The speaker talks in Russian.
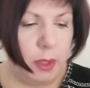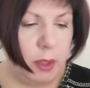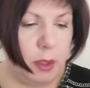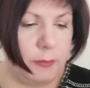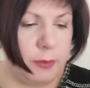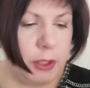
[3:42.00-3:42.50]

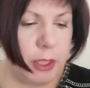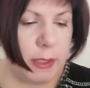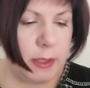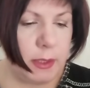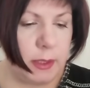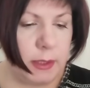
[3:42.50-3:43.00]
а, в
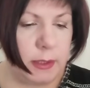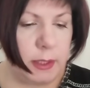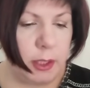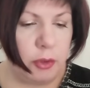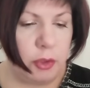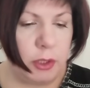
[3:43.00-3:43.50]
части,
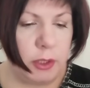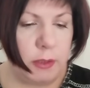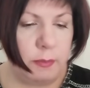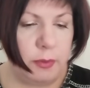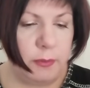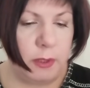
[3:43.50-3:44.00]

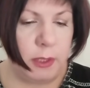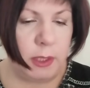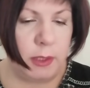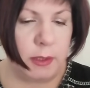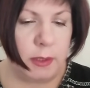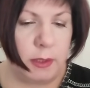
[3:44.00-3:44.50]
касающейся
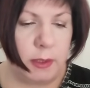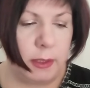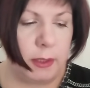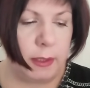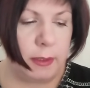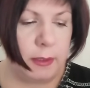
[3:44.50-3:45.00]
приведения
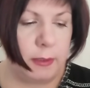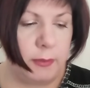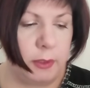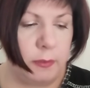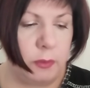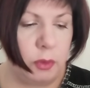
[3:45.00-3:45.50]
законодательства
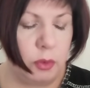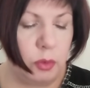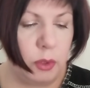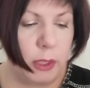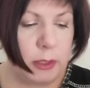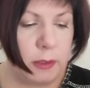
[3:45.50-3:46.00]
этого
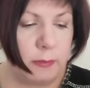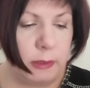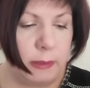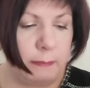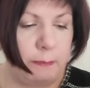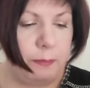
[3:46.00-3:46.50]

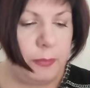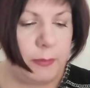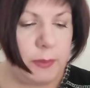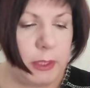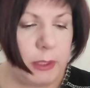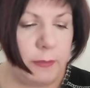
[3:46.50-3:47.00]
государства
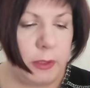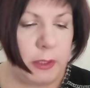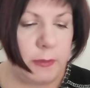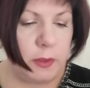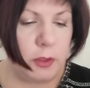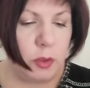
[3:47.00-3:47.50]
в
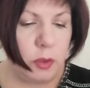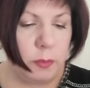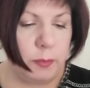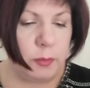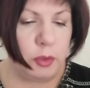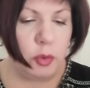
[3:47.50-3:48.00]
соответствии с
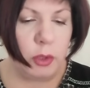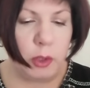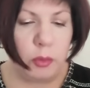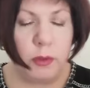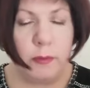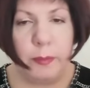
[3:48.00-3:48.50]
нормами
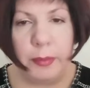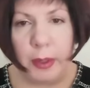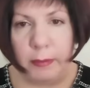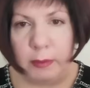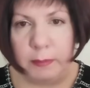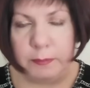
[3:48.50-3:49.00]
международного
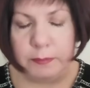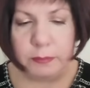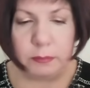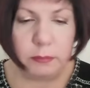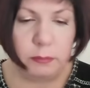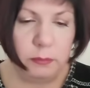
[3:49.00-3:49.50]
права,
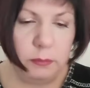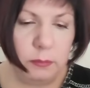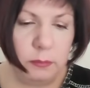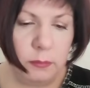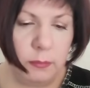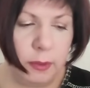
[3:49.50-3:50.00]

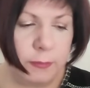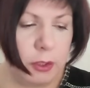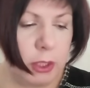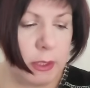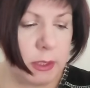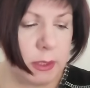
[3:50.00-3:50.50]
в
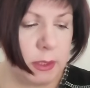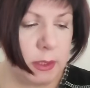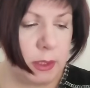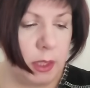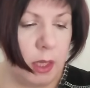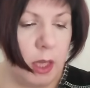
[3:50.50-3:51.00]

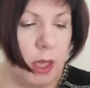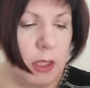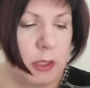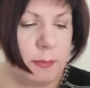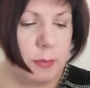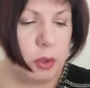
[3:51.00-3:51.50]
частности,
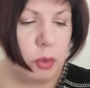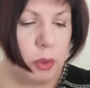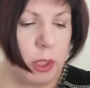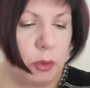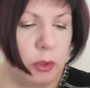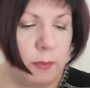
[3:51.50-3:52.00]
а, с
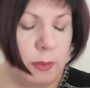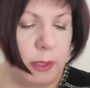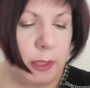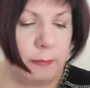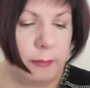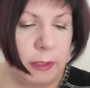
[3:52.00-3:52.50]
международными
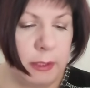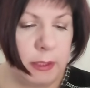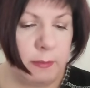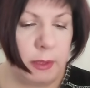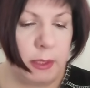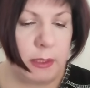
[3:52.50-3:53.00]

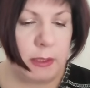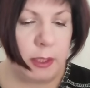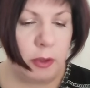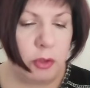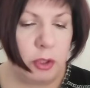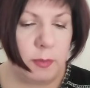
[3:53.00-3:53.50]
конвенциями,
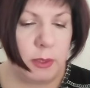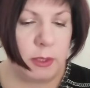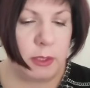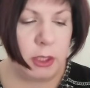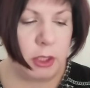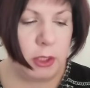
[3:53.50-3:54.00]
касающимися
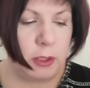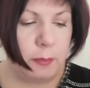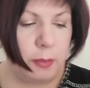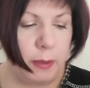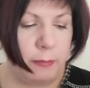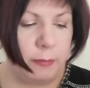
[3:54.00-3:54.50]
защиты
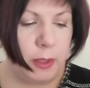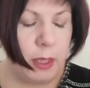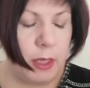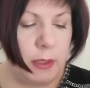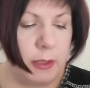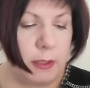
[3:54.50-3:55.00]
прав
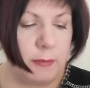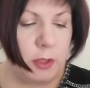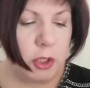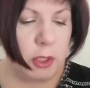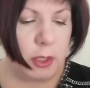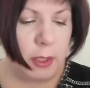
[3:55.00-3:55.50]

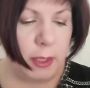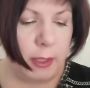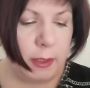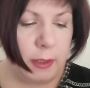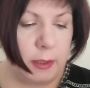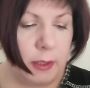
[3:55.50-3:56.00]

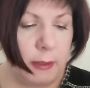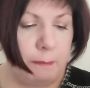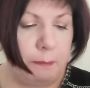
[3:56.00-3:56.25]
несовершеннолетних,